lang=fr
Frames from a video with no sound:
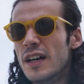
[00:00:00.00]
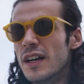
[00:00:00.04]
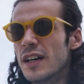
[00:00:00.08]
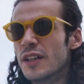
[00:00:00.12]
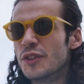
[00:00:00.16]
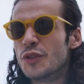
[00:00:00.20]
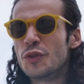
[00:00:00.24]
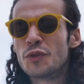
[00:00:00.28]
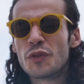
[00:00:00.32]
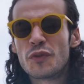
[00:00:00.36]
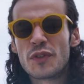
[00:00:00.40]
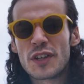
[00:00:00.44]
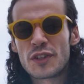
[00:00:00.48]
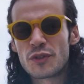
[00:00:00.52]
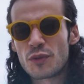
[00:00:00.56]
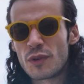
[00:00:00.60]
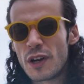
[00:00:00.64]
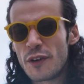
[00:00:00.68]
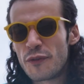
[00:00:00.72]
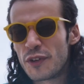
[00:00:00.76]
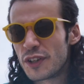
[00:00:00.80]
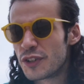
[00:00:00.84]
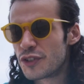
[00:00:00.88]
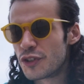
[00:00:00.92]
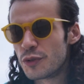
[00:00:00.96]
Ah, de toute façon,
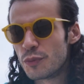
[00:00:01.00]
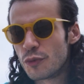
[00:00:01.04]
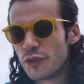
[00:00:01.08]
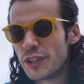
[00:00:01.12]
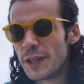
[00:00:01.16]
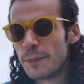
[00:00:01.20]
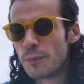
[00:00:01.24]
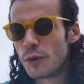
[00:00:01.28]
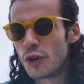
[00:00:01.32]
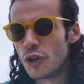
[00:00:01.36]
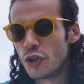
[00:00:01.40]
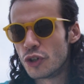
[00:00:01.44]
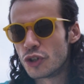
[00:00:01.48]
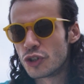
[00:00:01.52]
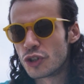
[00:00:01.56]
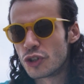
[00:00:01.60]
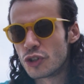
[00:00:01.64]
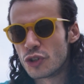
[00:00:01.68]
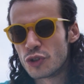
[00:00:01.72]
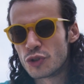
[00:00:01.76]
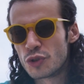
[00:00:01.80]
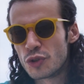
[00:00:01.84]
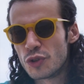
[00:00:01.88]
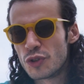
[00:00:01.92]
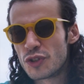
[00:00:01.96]
la fin de ce monde est proche,
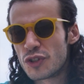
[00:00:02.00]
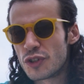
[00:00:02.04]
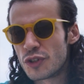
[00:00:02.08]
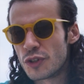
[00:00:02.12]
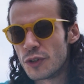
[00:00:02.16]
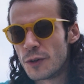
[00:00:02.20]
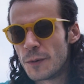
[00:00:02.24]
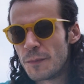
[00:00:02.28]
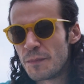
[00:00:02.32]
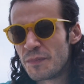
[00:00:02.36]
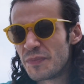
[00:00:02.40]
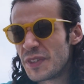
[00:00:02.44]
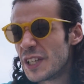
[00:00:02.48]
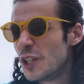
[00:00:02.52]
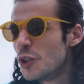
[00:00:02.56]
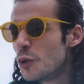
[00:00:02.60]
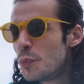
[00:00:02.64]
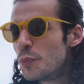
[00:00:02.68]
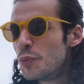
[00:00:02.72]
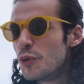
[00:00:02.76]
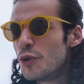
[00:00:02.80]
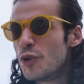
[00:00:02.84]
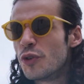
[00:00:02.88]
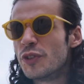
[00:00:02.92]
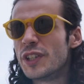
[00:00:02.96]
je le sens. Il ne
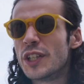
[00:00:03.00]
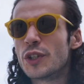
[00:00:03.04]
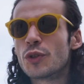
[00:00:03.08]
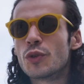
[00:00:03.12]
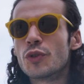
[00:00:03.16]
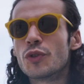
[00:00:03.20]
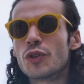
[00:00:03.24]
peut en être